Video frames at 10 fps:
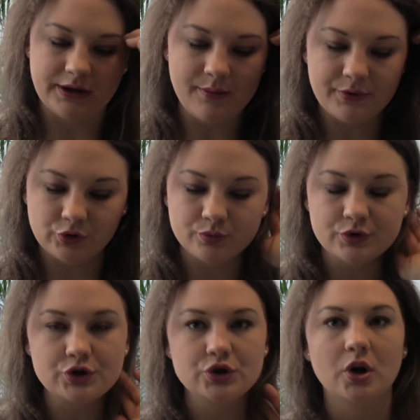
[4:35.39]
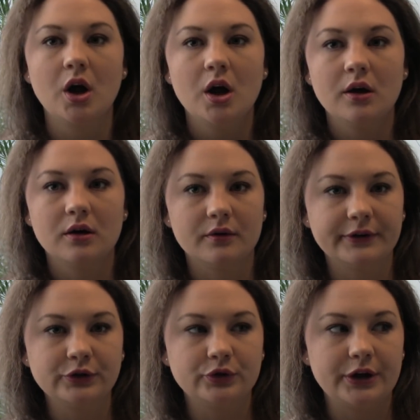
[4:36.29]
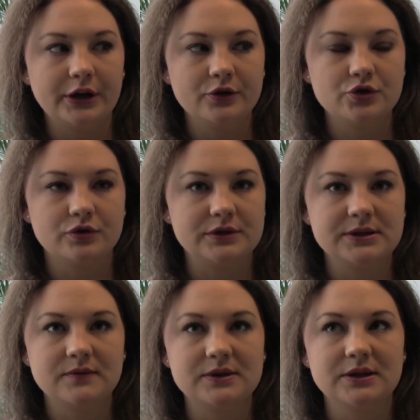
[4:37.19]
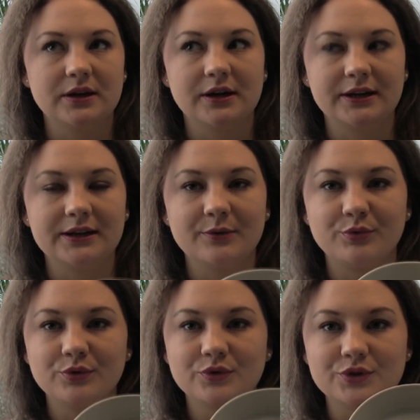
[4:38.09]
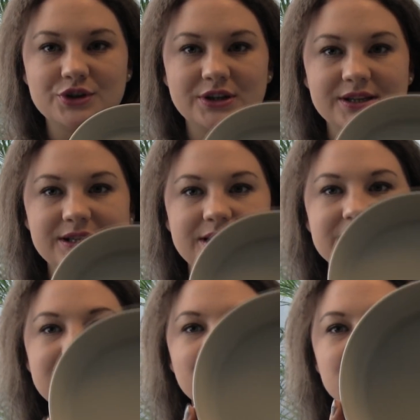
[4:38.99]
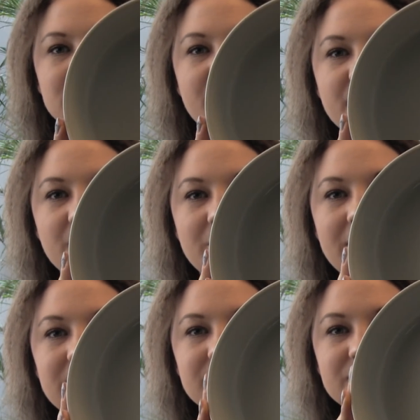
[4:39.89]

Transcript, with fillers: Я подумала, что э, в эту тарелочку действительно какие-то блюда очень интересные можно оформлять.